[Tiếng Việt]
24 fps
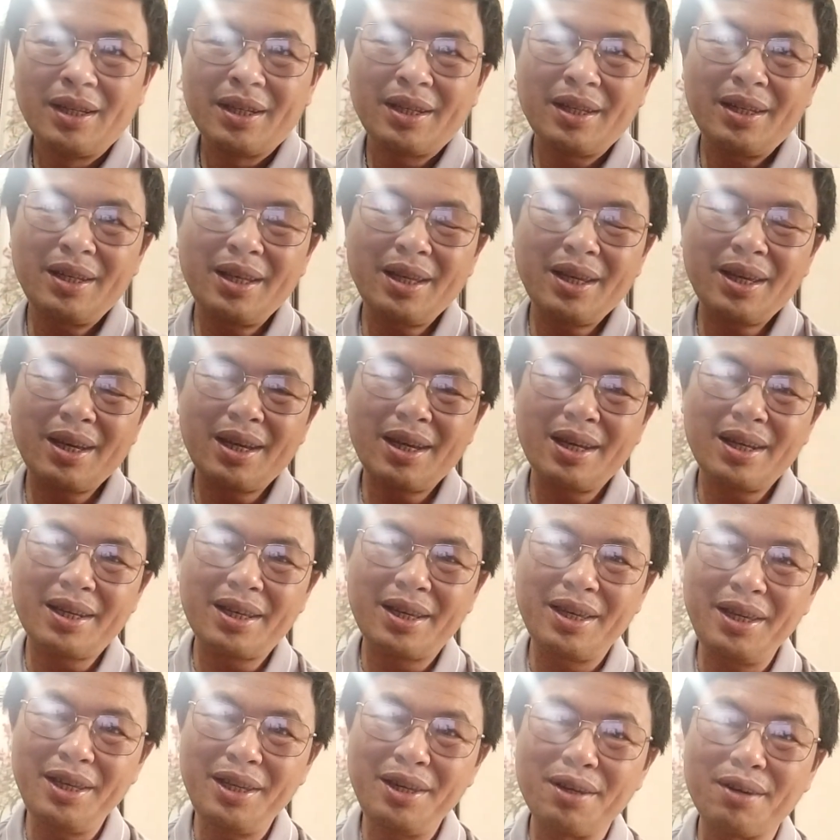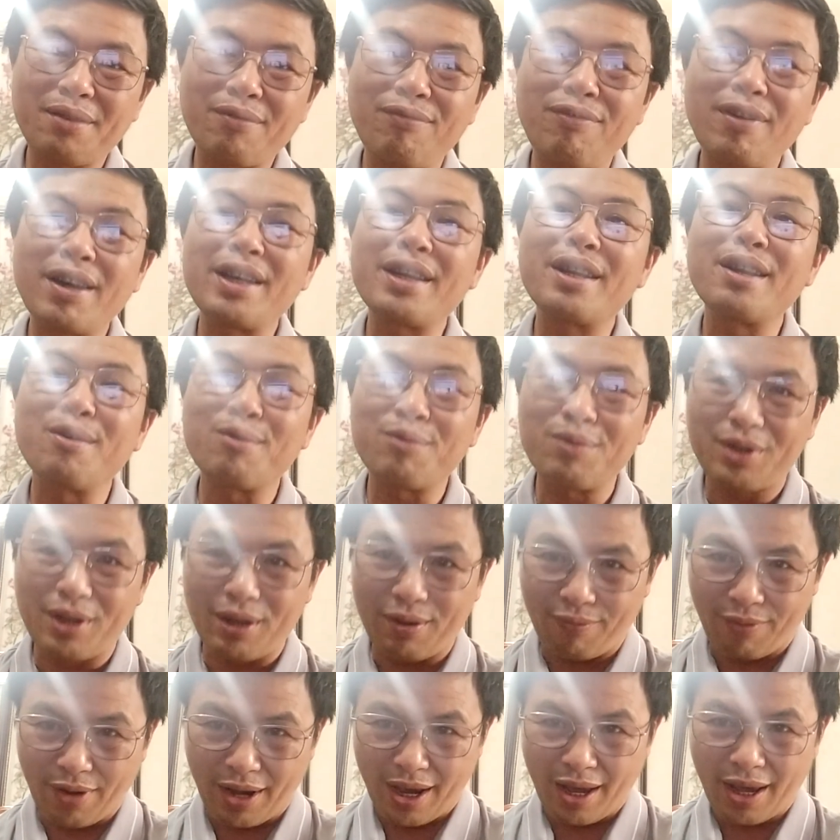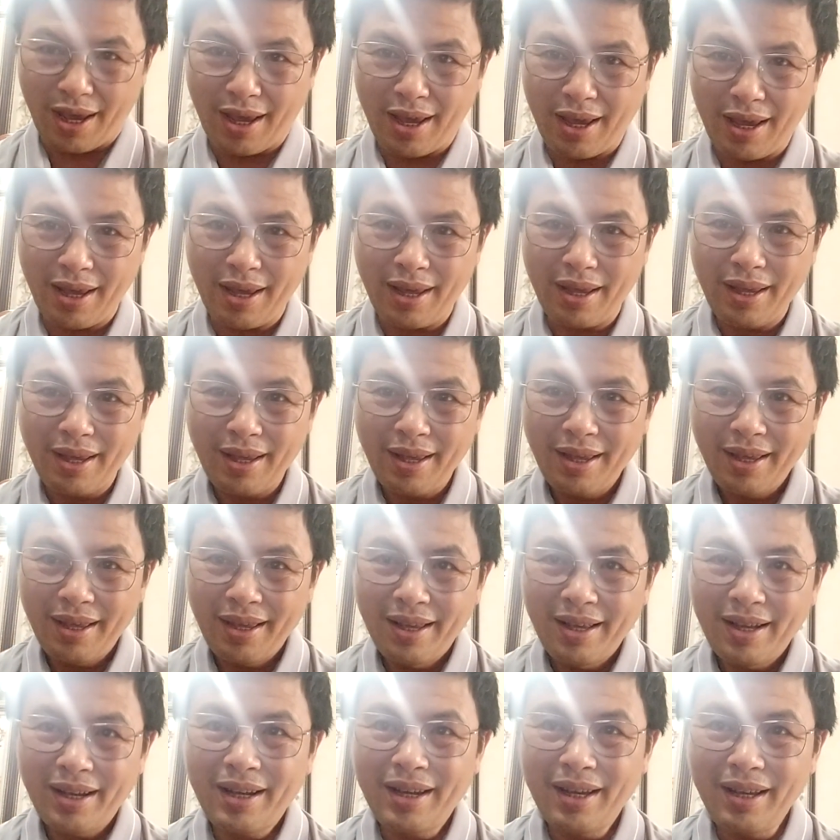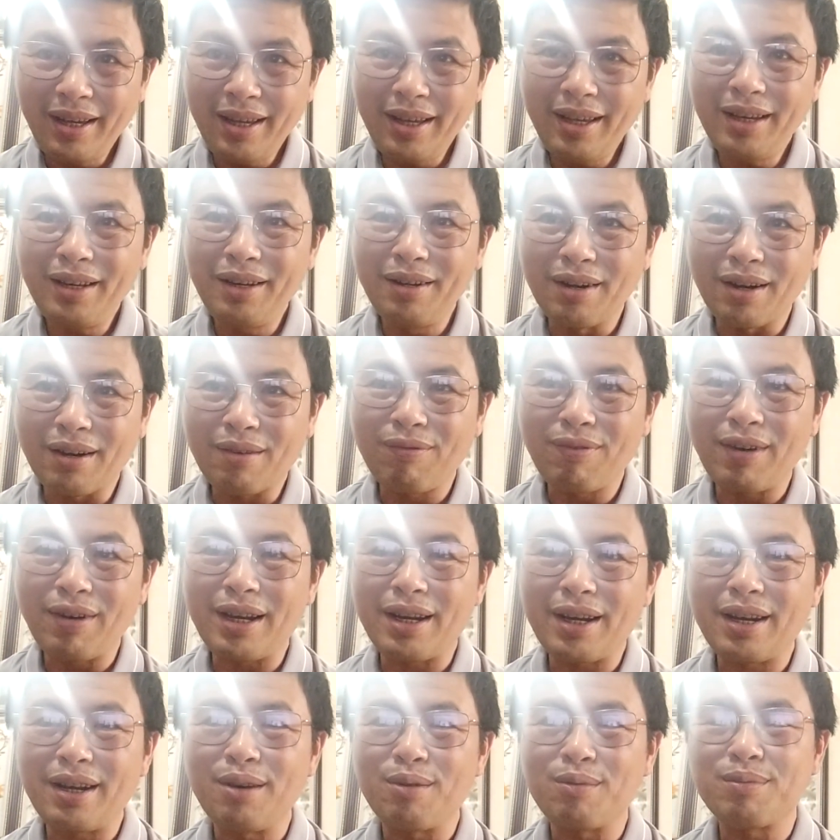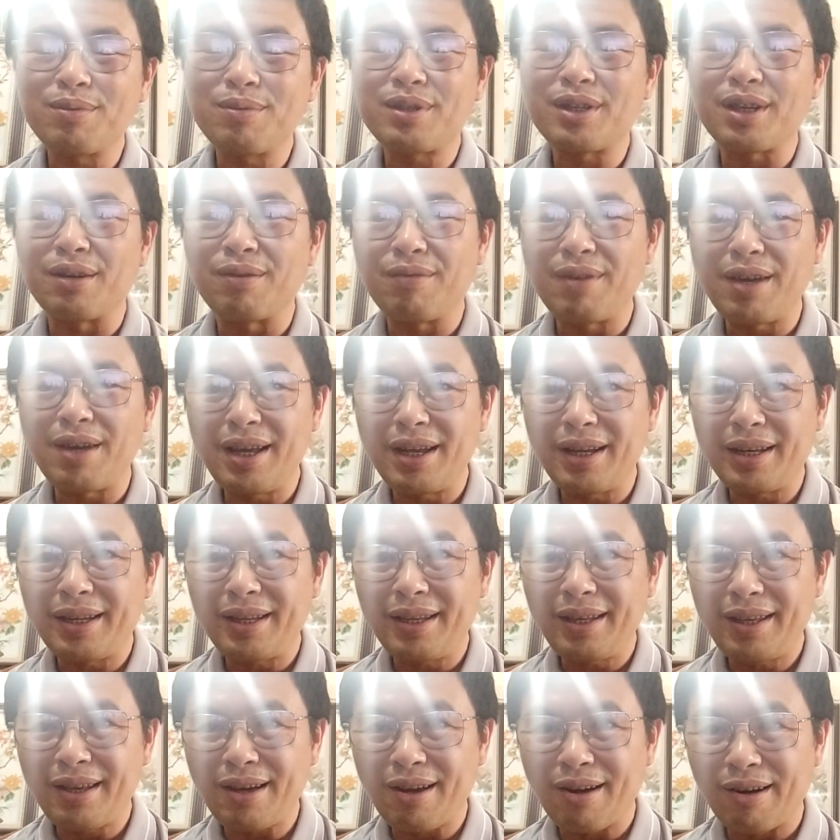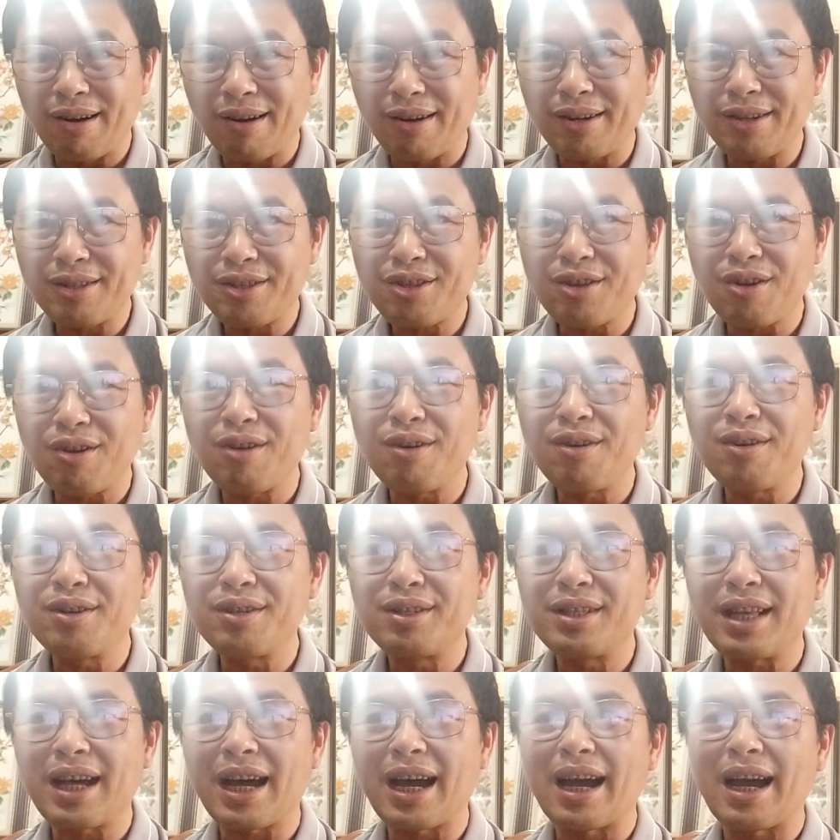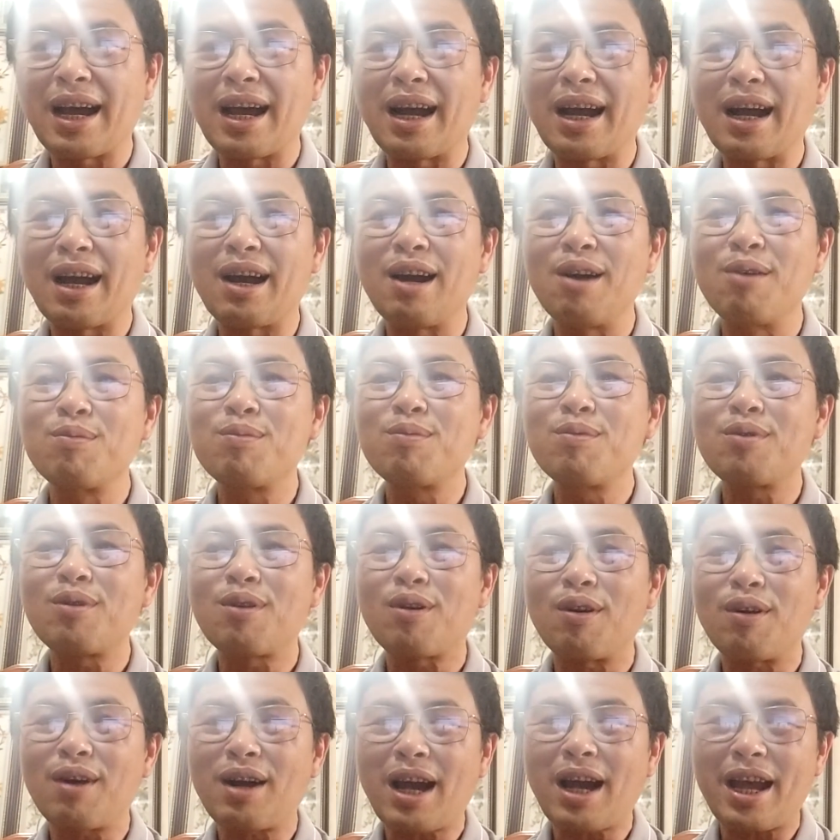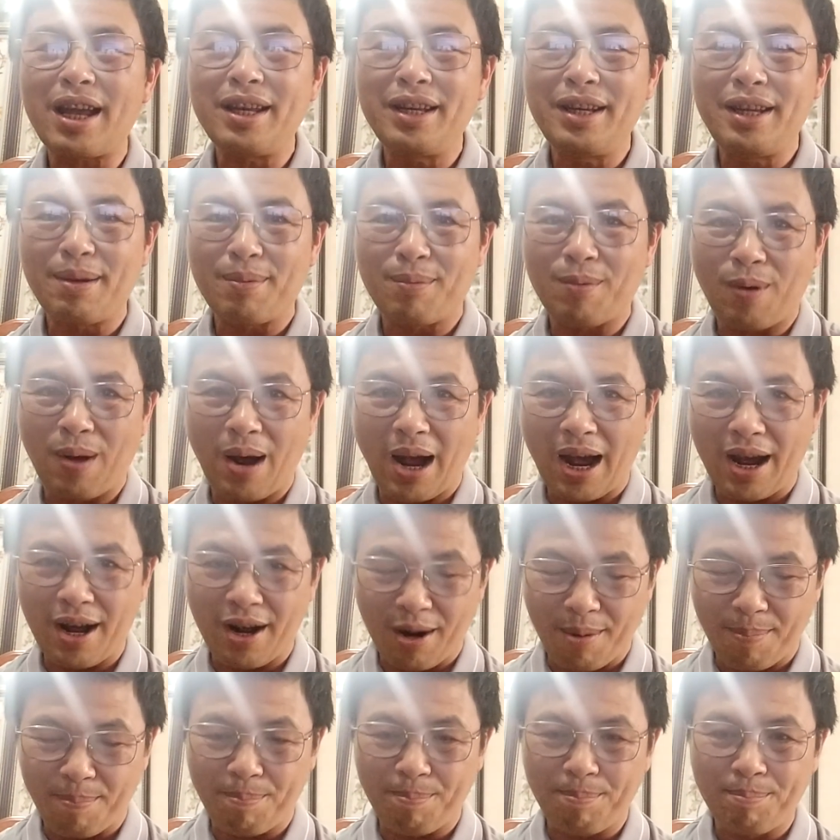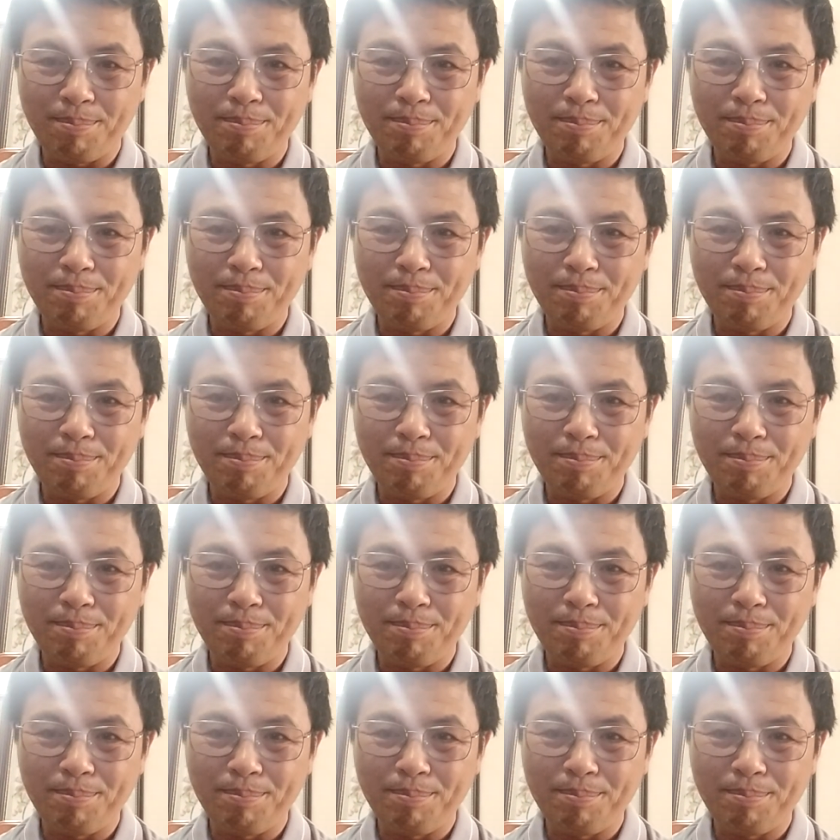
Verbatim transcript: thế thì à, khi được vận động trở về khi được vận động trở về thì họ cho rằng không có khái niệm hòa hợp